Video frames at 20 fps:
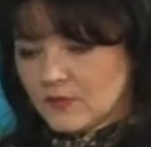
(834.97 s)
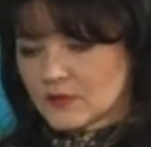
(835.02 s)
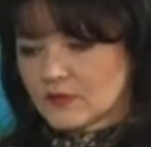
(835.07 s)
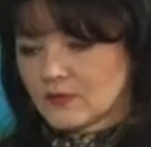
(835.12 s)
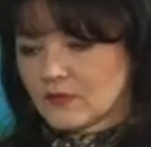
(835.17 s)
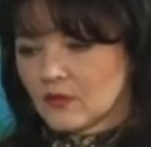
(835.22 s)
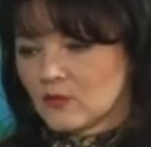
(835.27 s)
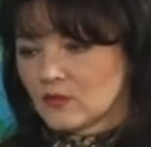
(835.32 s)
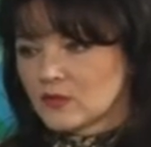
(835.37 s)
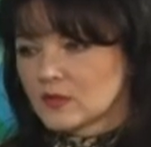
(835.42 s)

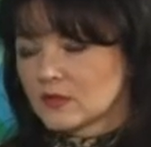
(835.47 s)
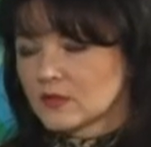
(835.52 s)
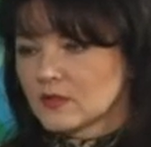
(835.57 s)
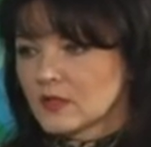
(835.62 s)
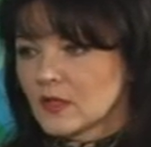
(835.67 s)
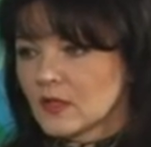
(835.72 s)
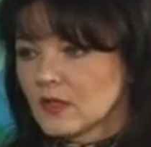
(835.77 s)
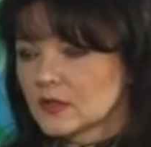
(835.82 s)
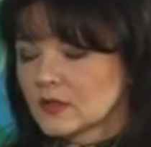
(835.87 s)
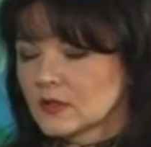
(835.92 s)
фестивали в
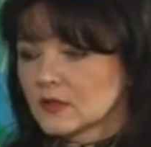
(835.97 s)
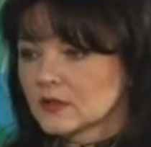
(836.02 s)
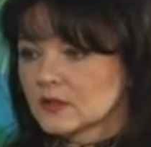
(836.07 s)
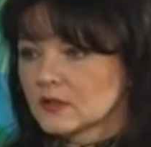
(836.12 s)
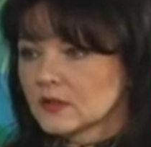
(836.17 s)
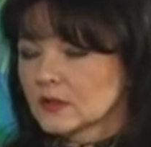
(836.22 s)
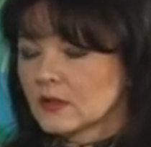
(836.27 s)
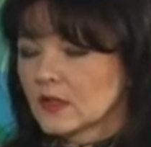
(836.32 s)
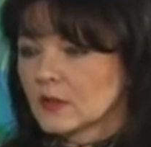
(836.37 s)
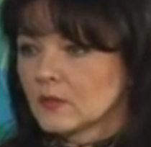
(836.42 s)
театрах,
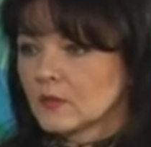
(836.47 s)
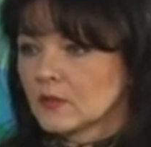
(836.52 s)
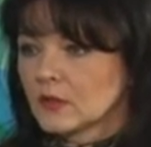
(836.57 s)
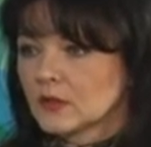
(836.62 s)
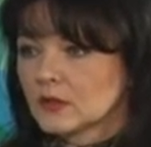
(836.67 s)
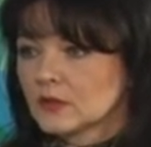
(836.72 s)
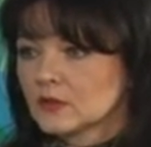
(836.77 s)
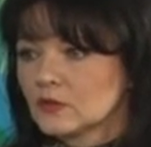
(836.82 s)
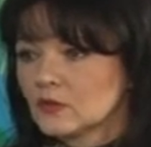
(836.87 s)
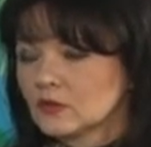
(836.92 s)
там,
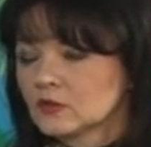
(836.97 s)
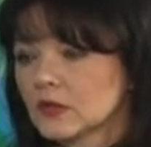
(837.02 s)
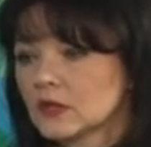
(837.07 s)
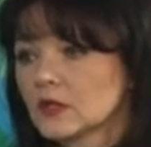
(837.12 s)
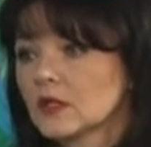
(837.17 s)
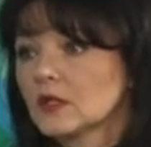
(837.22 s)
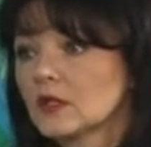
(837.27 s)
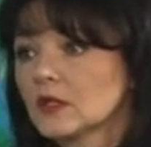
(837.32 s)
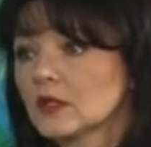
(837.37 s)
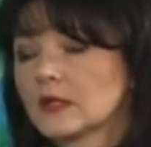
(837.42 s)
э, ну,
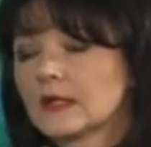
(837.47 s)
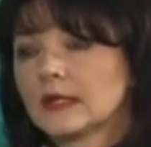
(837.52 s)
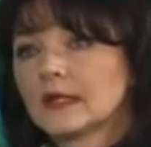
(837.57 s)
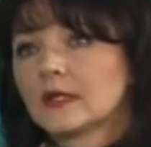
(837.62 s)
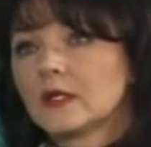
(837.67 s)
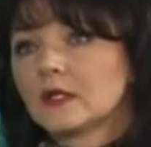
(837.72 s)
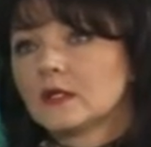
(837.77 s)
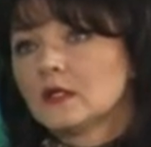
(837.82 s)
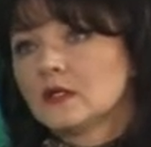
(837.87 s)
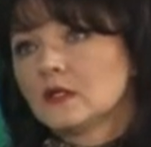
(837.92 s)
такие
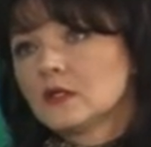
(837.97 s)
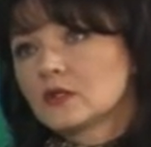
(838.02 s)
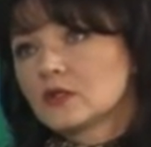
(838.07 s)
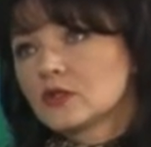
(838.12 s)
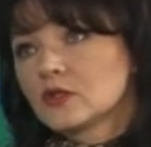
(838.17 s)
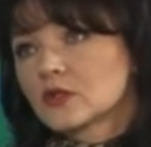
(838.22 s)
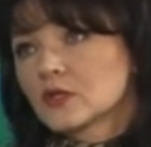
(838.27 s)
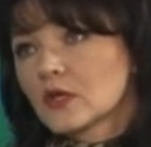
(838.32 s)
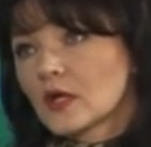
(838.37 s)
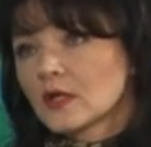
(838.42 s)
не,
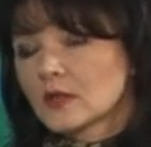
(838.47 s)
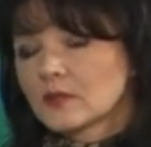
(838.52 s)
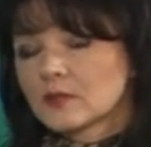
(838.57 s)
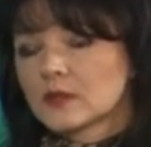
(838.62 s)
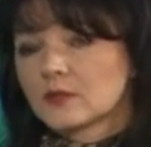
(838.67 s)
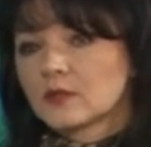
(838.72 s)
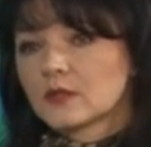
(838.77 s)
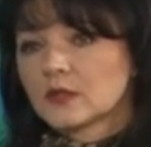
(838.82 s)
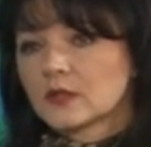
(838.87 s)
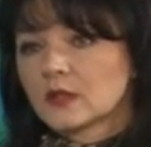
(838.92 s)
не жалобы,
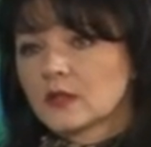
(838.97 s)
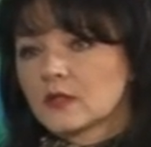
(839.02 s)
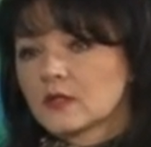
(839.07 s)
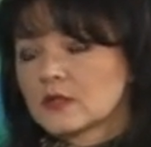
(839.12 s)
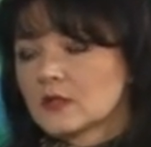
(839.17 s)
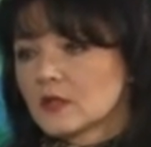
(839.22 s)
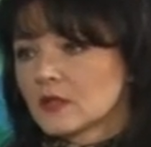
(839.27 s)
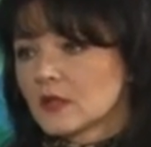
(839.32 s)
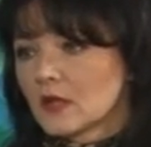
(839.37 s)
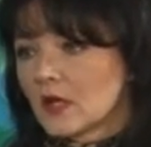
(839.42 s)
не
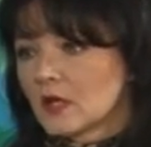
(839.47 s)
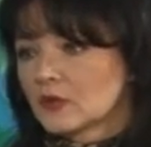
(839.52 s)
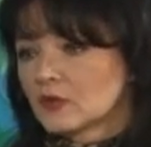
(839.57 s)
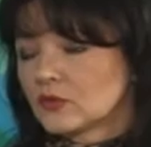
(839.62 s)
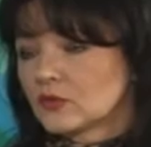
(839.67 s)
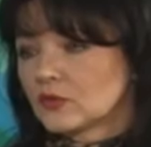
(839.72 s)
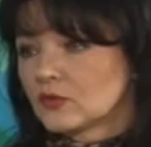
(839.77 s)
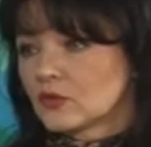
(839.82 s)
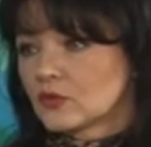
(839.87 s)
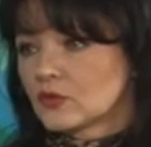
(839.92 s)
претензии, а
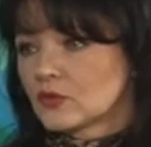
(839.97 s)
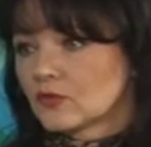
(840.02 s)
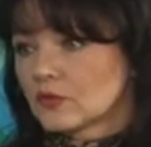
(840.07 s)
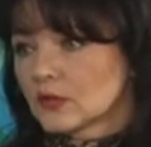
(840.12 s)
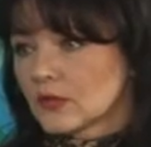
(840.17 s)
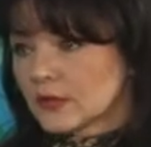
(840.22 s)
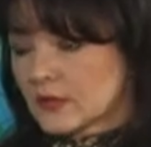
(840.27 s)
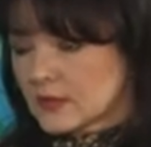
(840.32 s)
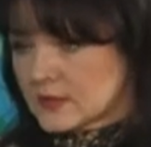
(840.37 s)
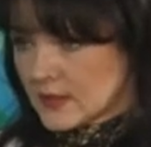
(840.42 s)
то, что
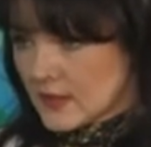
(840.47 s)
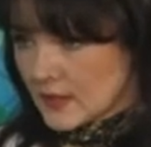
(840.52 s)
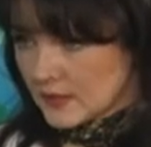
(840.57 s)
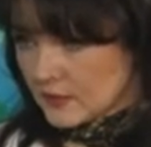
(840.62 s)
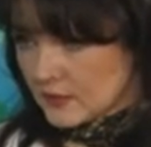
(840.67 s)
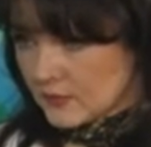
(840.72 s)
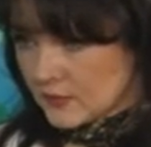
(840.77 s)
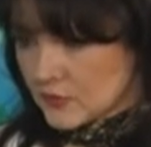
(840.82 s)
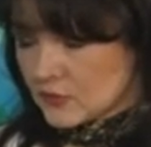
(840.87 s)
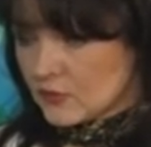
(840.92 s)
вот когда
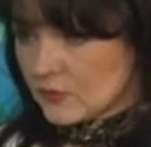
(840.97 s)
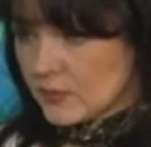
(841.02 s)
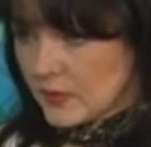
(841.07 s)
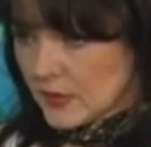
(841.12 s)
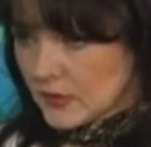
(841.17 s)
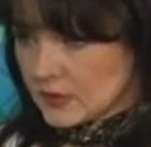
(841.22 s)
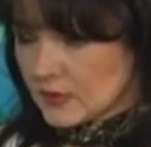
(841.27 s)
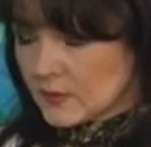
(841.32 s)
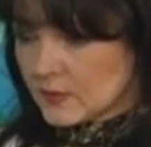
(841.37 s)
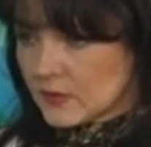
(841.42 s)
театр
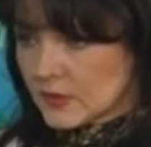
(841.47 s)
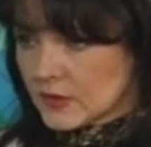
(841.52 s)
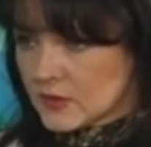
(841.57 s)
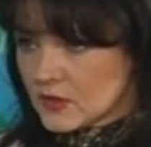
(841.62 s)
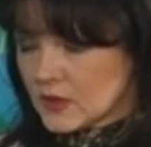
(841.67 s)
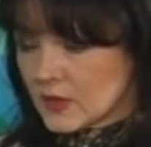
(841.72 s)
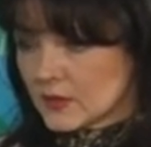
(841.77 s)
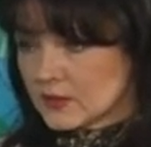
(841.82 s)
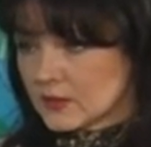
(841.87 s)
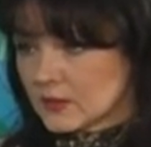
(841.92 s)
выступает на
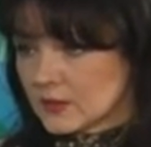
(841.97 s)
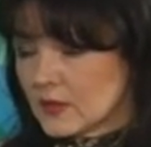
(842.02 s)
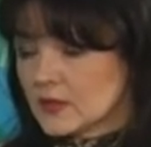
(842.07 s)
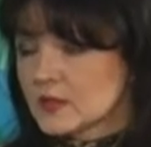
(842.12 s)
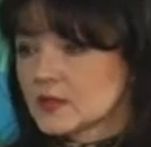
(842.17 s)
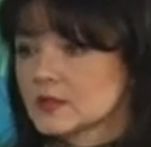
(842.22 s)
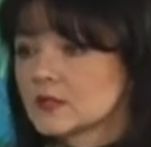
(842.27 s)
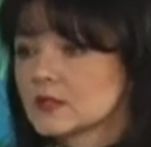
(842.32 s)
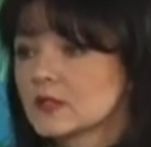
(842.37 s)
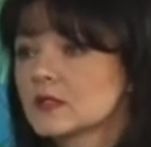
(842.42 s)
площадке,
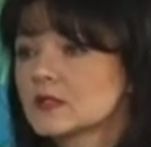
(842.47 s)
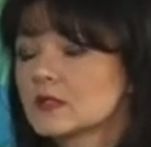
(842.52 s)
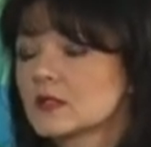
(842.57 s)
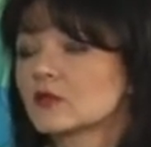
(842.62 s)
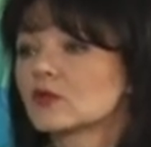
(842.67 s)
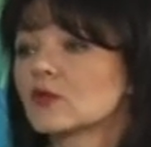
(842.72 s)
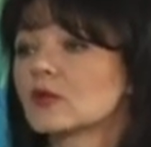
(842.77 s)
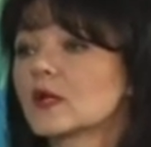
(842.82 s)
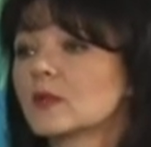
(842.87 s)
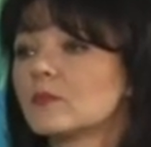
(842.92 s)
да, да
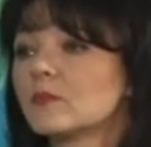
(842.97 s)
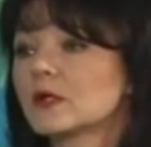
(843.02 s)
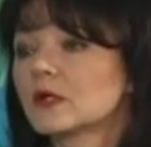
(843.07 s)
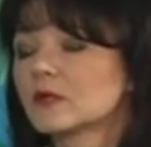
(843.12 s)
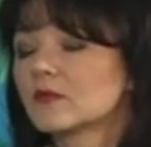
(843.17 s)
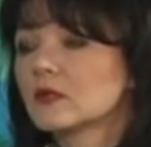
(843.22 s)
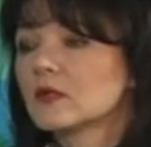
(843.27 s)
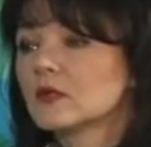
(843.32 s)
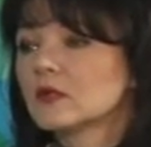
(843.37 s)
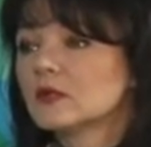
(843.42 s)
зритель только
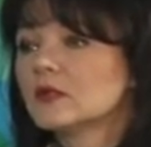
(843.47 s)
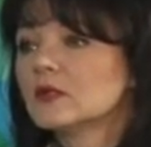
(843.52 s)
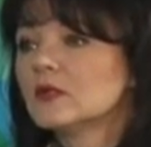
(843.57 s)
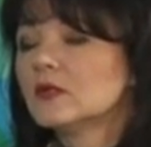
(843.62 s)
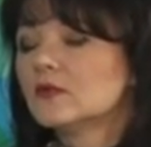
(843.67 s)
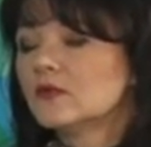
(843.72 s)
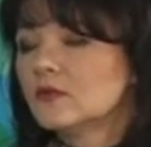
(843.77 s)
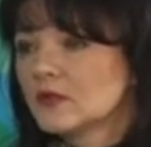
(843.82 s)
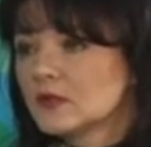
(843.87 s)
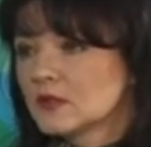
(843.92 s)
первые
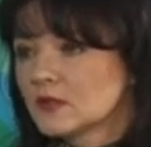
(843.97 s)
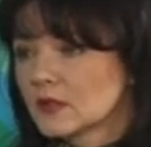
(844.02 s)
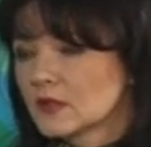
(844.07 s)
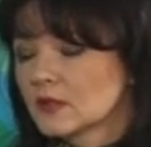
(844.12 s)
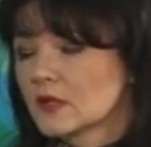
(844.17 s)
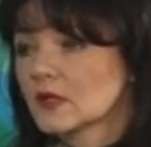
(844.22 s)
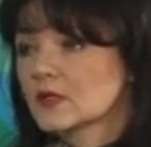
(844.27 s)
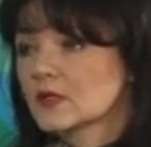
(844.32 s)
ряды видит, а